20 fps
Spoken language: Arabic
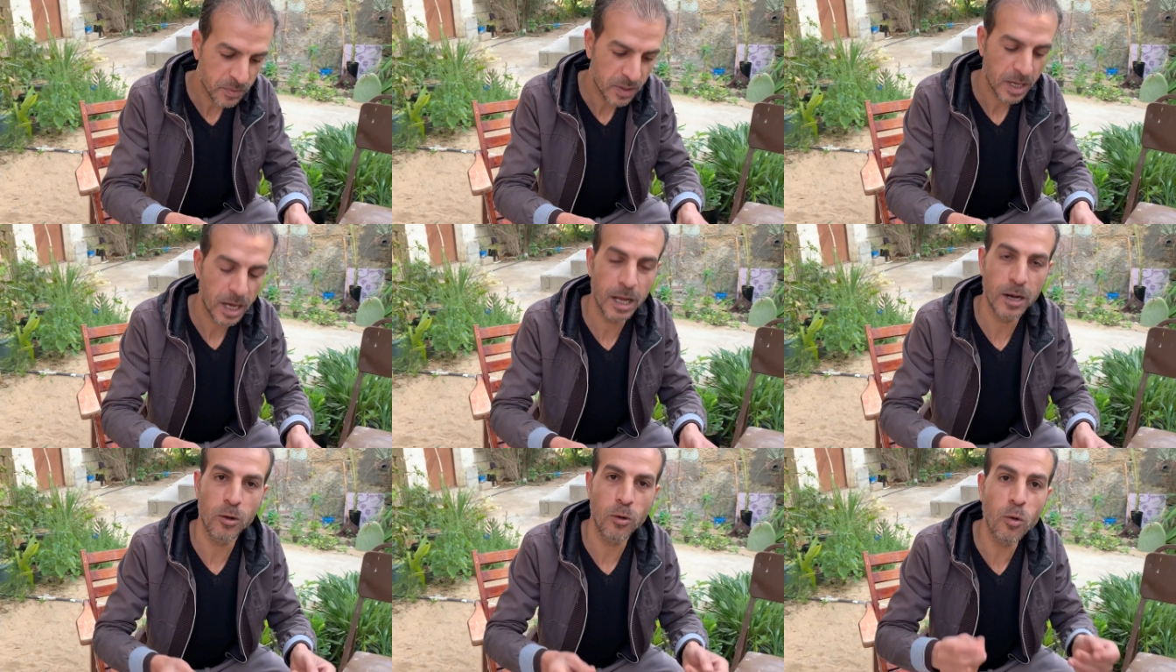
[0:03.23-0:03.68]

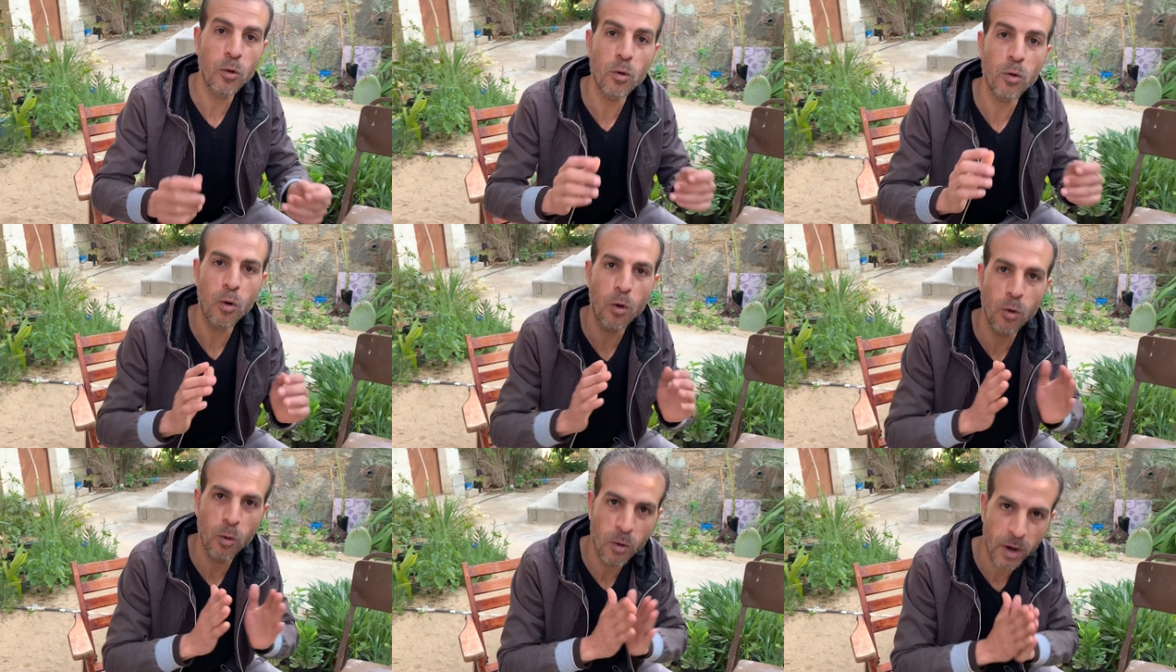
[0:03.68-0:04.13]

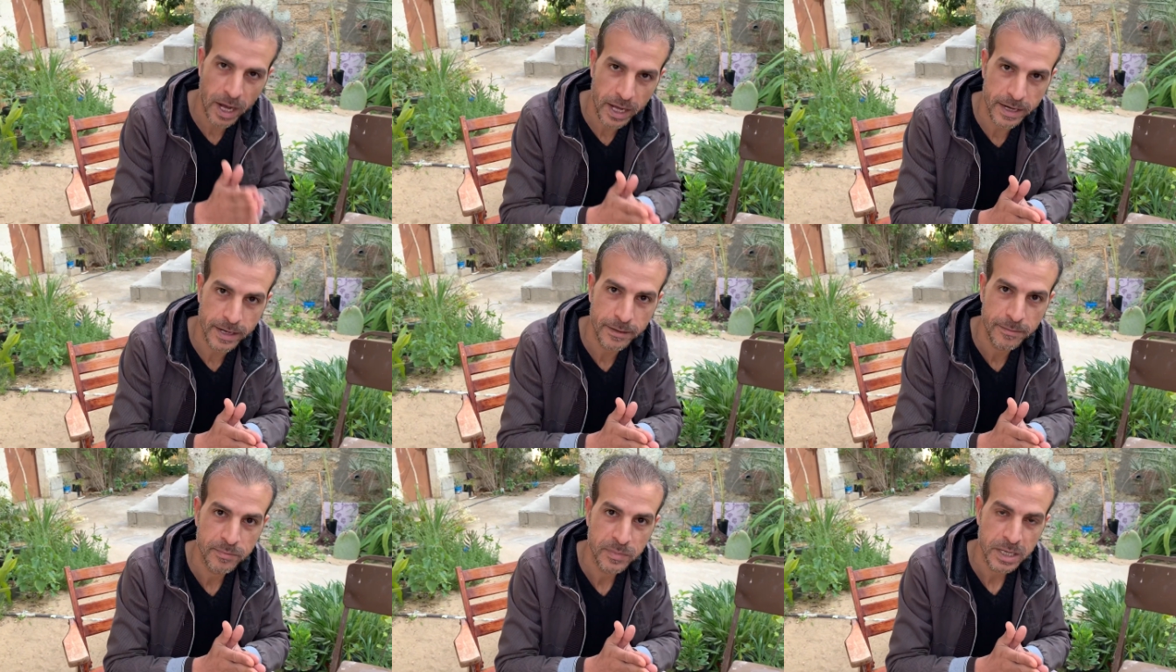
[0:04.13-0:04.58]

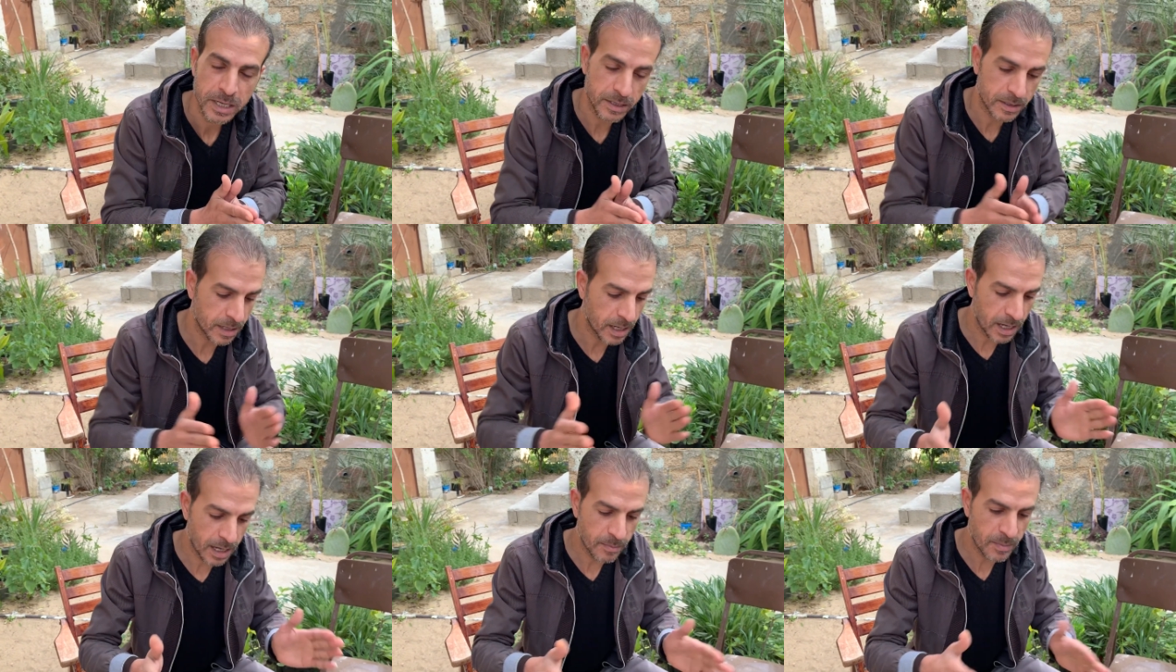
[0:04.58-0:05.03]
الاقحوان
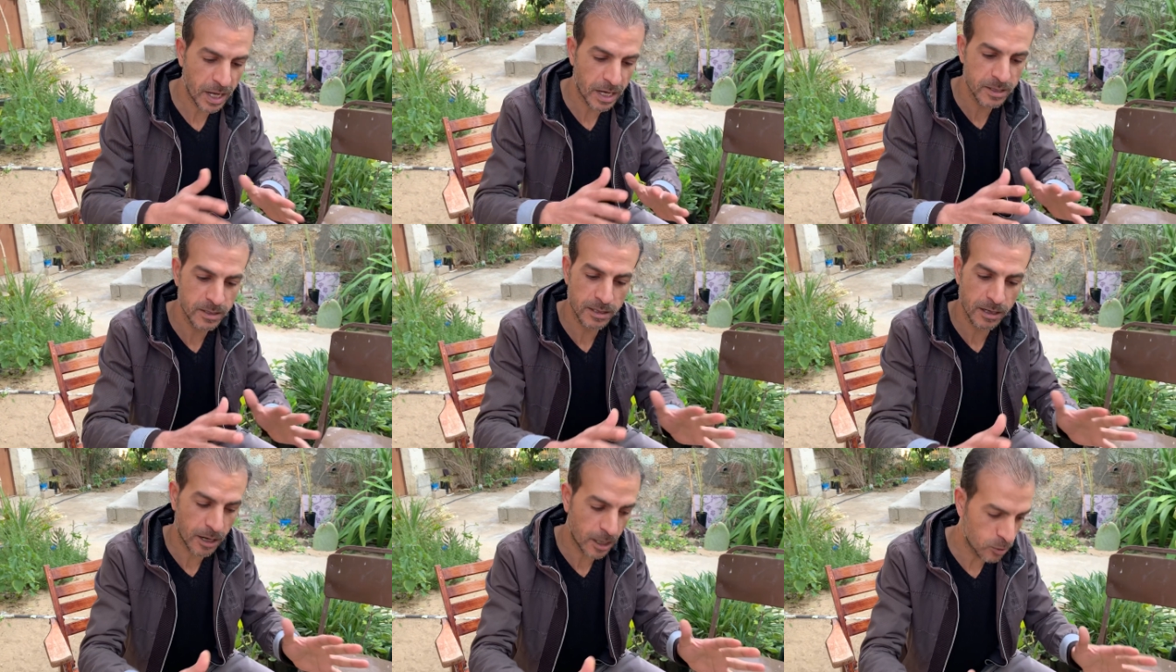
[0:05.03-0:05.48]
اتكلمنا عن
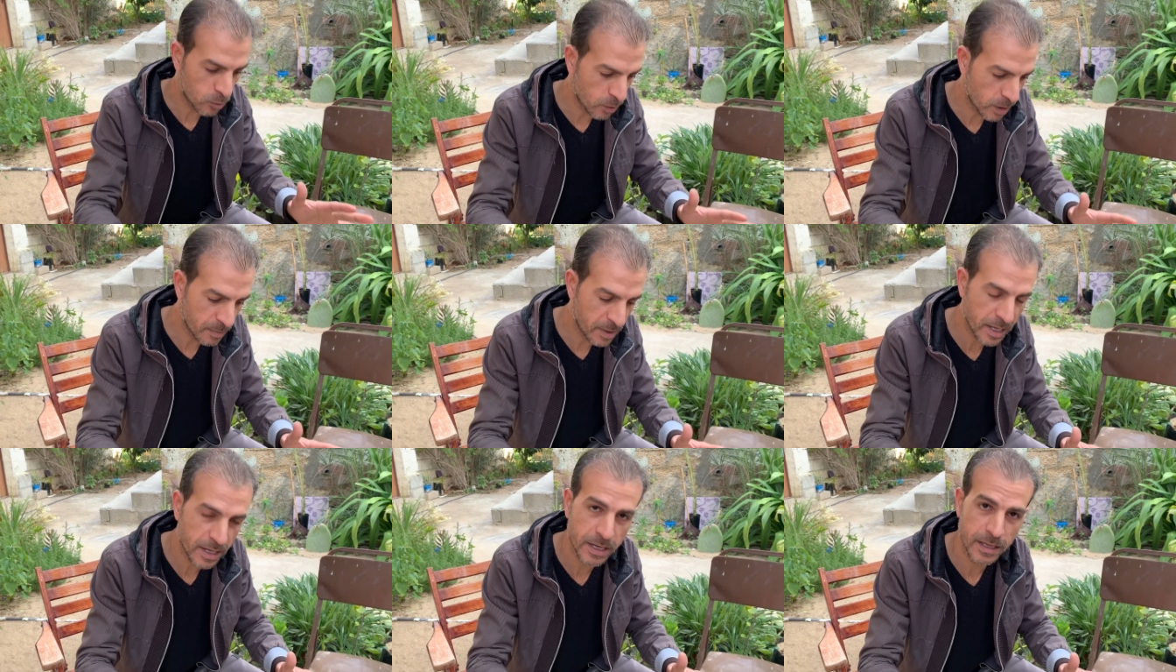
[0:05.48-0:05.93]
زراعته
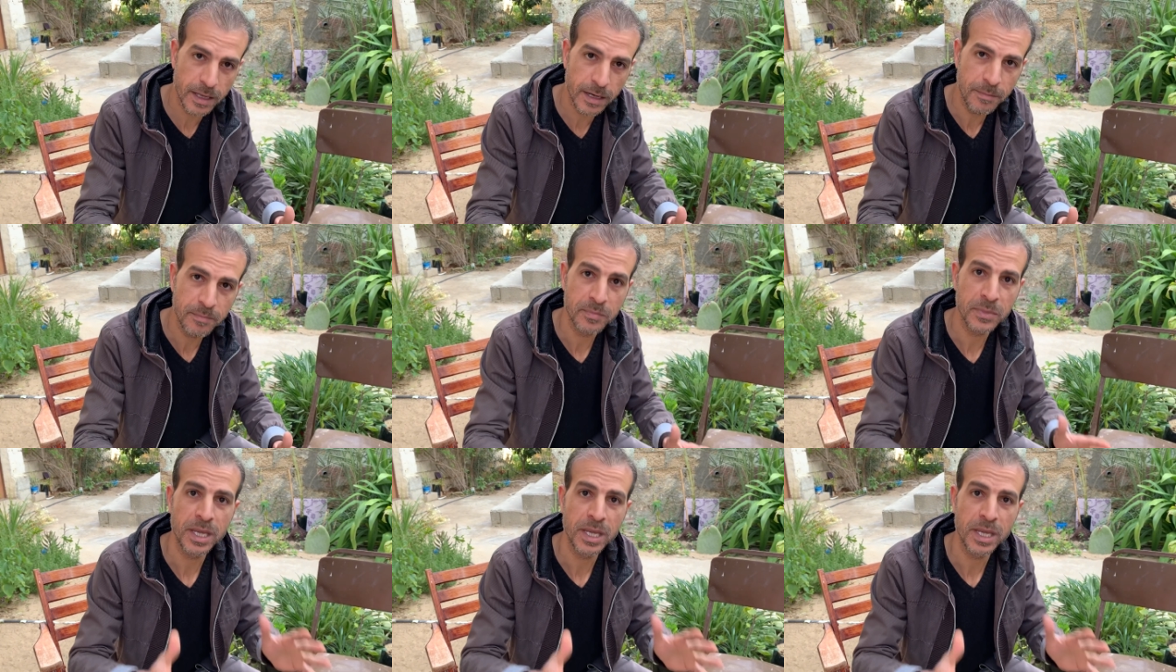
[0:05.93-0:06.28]
قبل كده